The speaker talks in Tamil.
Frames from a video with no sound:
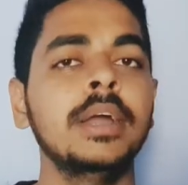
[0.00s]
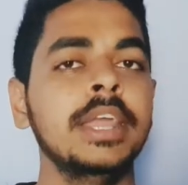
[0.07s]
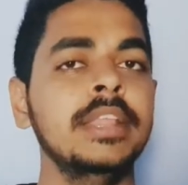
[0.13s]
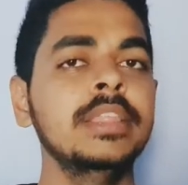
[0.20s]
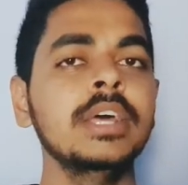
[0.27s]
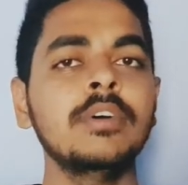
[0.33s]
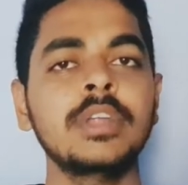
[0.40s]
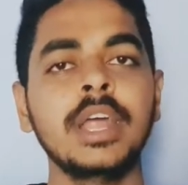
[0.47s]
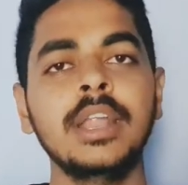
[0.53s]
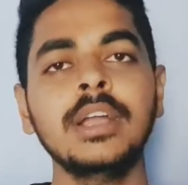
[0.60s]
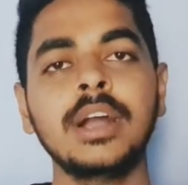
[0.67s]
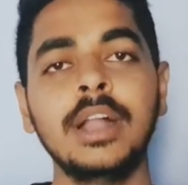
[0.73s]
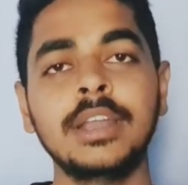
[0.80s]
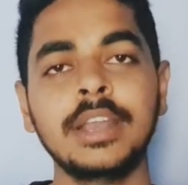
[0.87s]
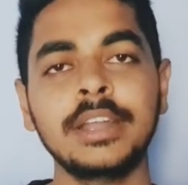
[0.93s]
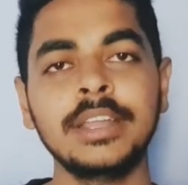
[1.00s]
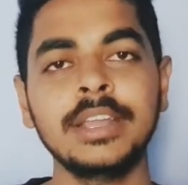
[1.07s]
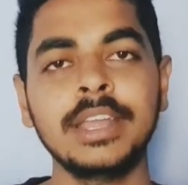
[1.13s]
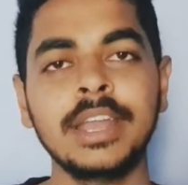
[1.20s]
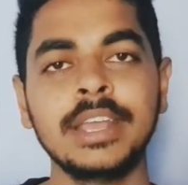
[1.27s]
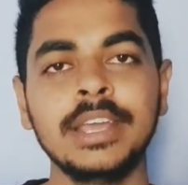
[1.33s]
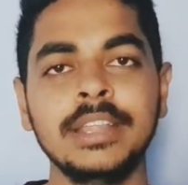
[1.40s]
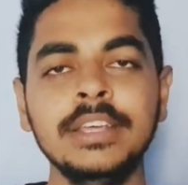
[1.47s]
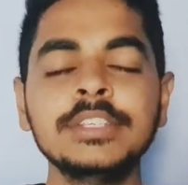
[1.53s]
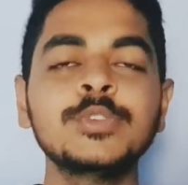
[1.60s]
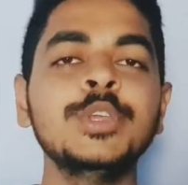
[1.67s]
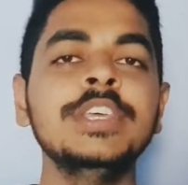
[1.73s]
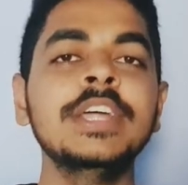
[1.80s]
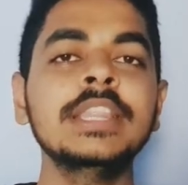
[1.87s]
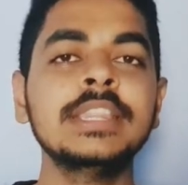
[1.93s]
எந்த வகையான கான்ட்ராக்டும் கிடையாது ஸோ
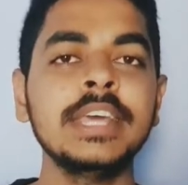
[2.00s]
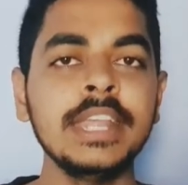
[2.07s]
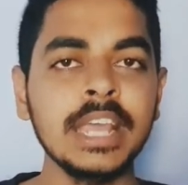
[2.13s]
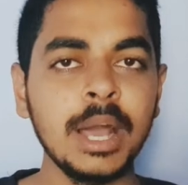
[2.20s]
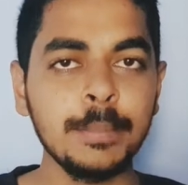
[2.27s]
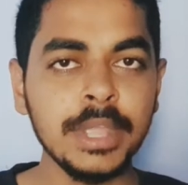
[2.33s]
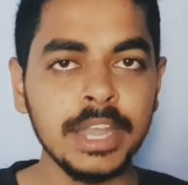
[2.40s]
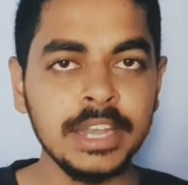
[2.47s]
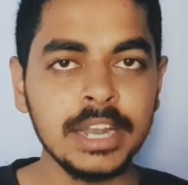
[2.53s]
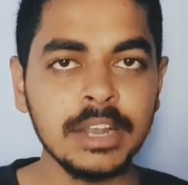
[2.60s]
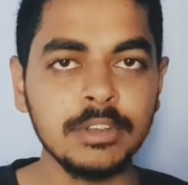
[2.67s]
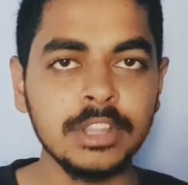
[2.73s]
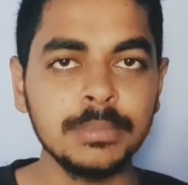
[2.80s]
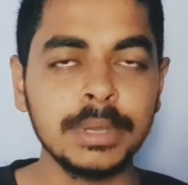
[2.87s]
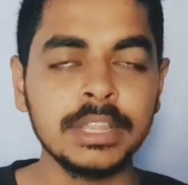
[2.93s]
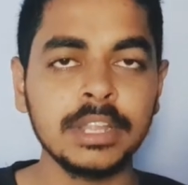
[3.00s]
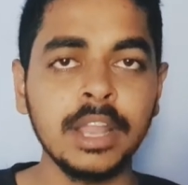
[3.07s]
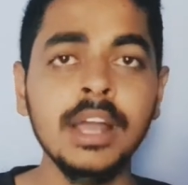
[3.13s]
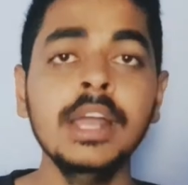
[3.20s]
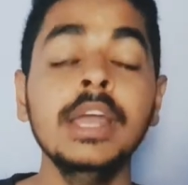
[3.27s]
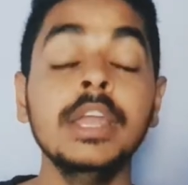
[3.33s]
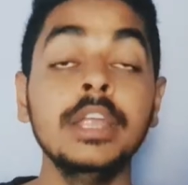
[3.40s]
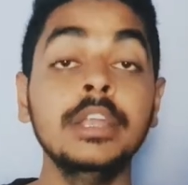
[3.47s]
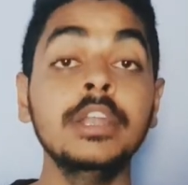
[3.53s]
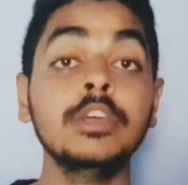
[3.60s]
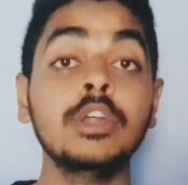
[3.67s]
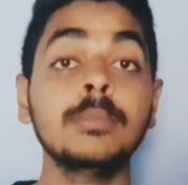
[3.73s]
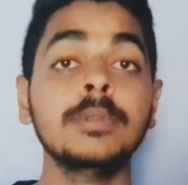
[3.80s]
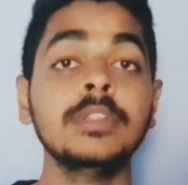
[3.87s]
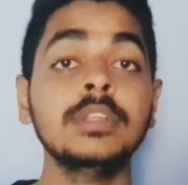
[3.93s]
இதை தெரியாமல் இந்தியர்கள் வந்து பார்த்தீங்கன்னா இந்தியன்
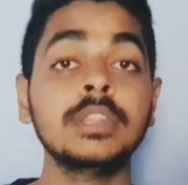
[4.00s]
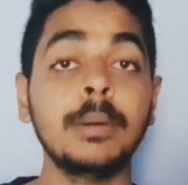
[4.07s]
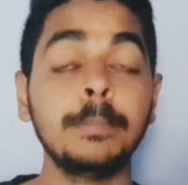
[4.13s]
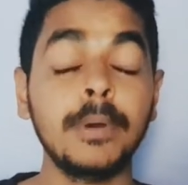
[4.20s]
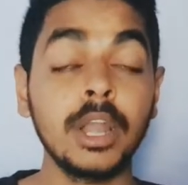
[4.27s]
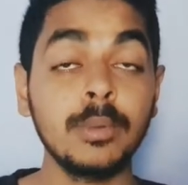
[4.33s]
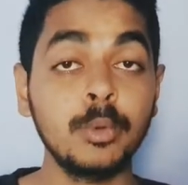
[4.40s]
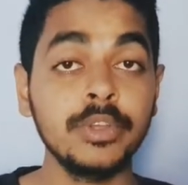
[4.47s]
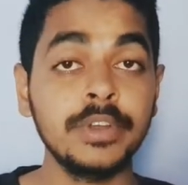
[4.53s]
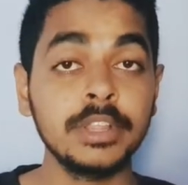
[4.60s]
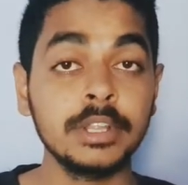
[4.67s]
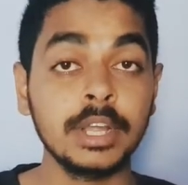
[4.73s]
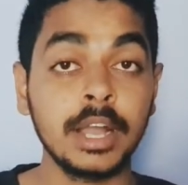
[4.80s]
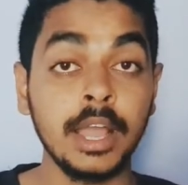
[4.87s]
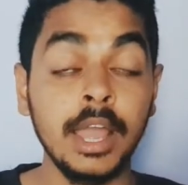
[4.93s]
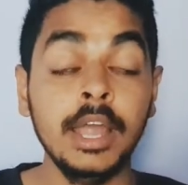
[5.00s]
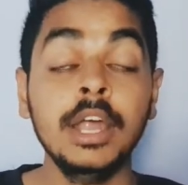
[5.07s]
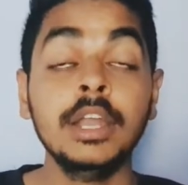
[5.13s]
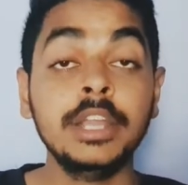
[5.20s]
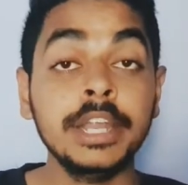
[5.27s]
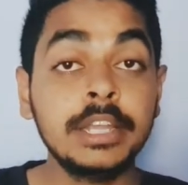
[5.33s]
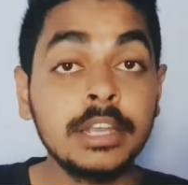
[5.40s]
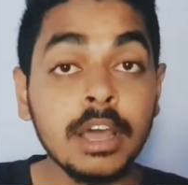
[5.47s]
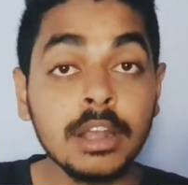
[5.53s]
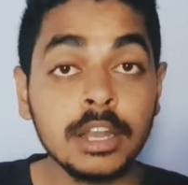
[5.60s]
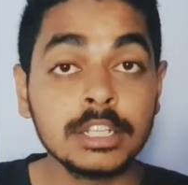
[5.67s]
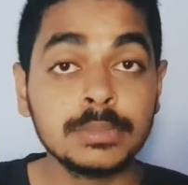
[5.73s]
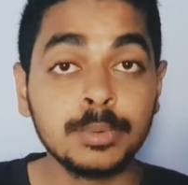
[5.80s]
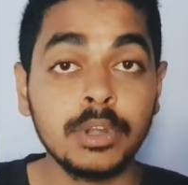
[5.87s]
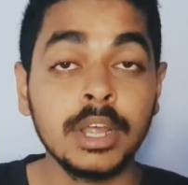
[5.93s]
கவர்மெண்ட் வந்து தப்பான முடிவு எடுத்துட்டாங்க
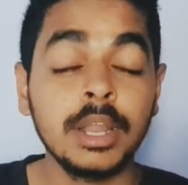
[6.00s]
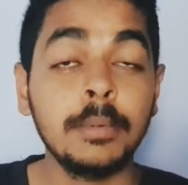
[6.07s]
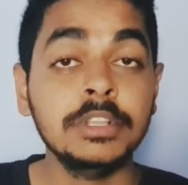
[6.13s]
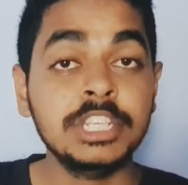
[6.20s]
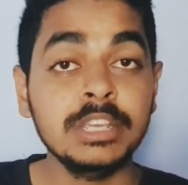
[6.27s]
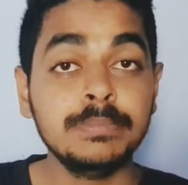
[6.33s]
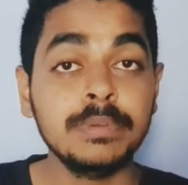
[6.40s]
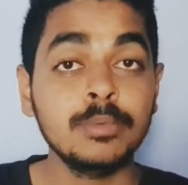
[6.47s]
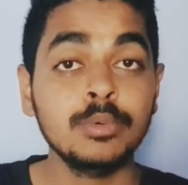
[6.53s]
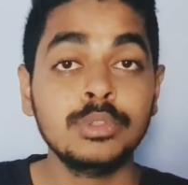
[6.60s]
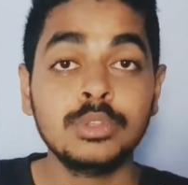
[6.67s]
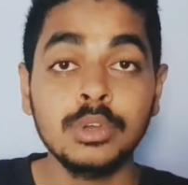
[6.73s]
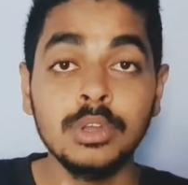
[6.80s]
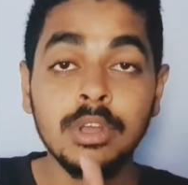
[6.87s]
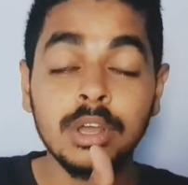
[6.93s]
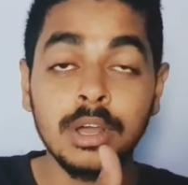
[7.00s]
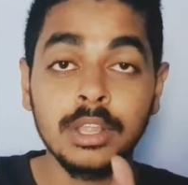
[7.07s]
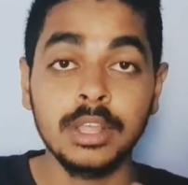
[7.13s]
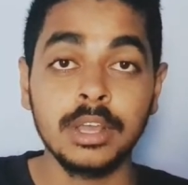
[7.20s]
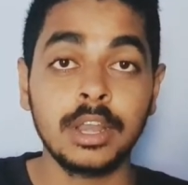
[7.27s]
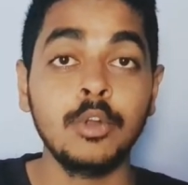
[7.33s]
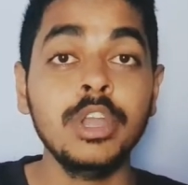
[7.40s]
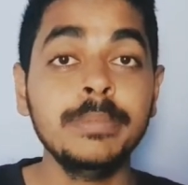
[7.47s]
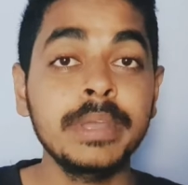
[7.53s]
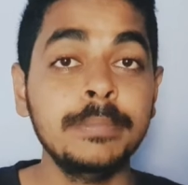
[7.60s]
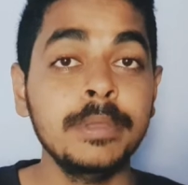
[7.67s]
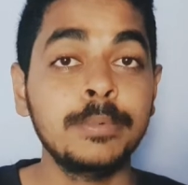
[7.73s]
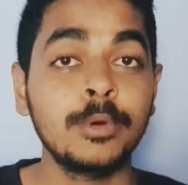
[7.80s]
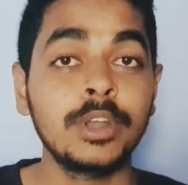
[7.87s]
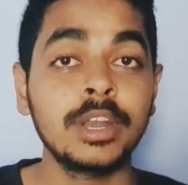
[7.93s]
டிக்டாக்கர்ஸ் போன்ற நம்ம ஜிபி முத்து அந்த ரவுடி பேபி
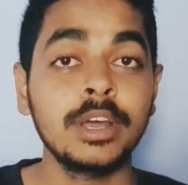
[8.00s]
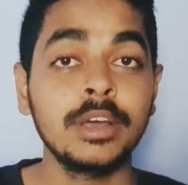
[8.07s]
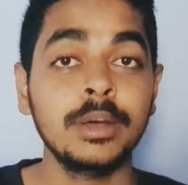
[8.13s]
போன்ற